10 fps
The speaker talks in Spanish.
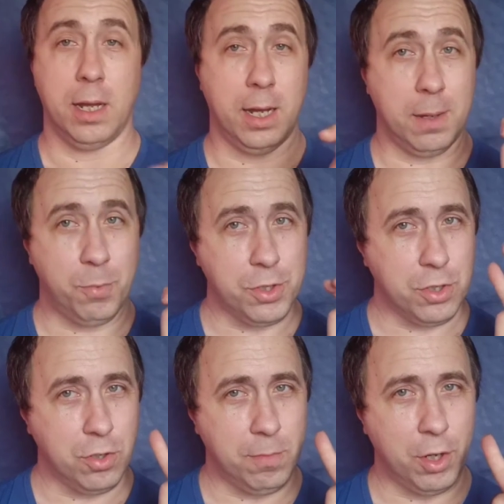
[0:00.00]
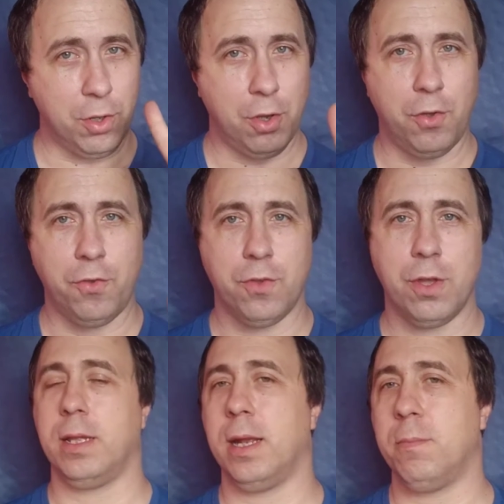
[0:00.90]
En el puesto número 2
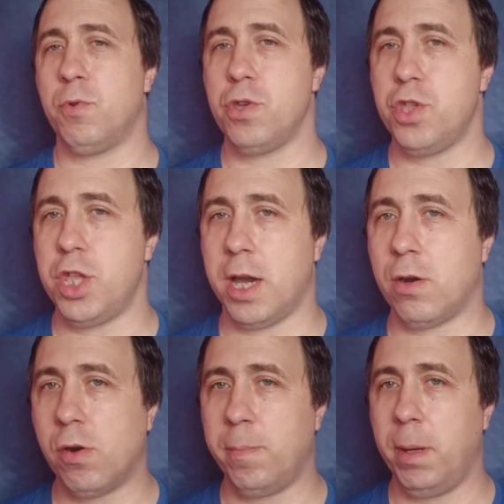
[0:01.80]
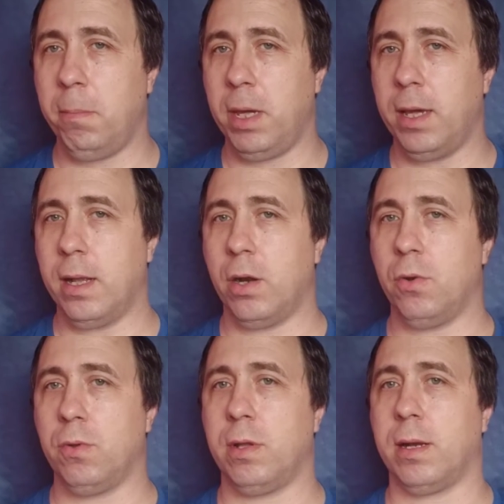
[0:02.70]
tenemos Xiaomi Mi
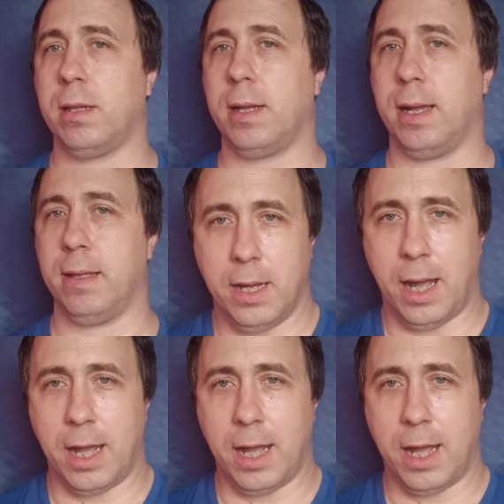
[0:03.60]
Router 3.